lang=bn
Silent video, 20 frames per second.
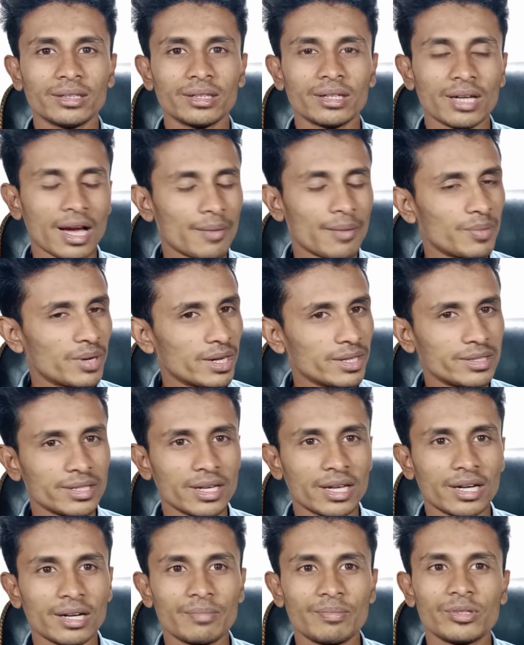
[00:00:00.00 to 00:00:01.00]
আমি এই
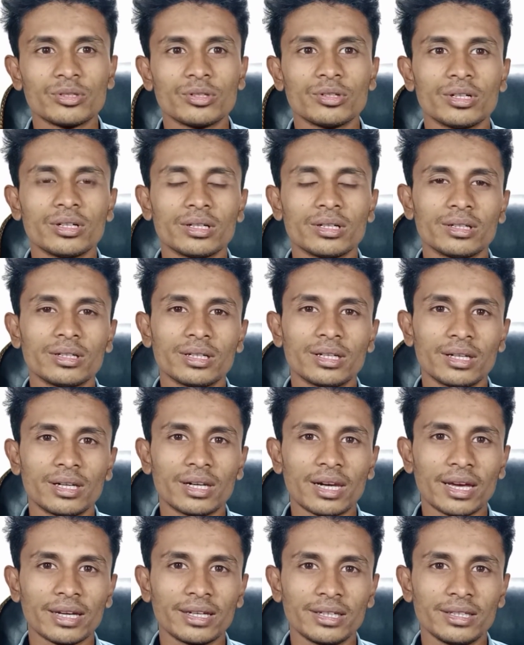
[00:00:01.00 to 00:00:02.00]
চেয়ারের পিছনে
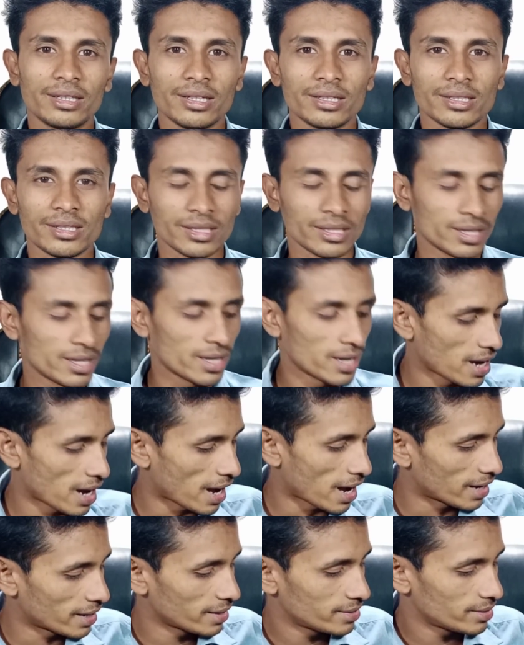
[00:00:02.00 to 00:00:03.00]
লাগিয়ে দিয়েছি
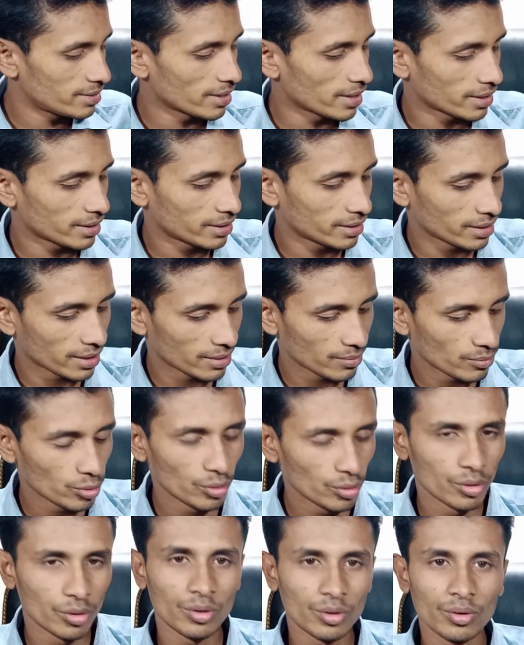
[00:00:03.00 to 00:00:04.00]
আর এই চেয়ারটার
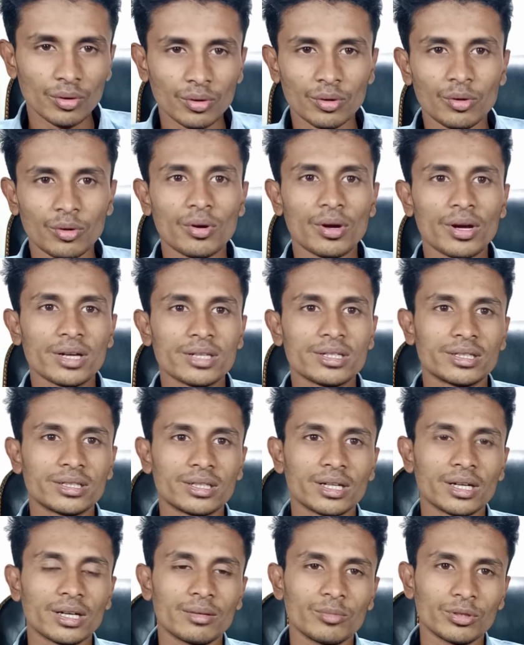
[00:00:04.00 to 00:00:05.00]
মূল্য নয় হাজার
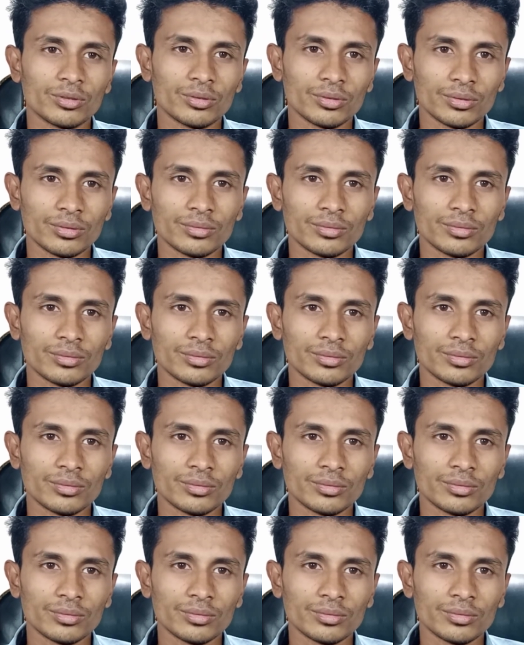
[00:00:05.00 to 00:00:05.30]
টাকার মতো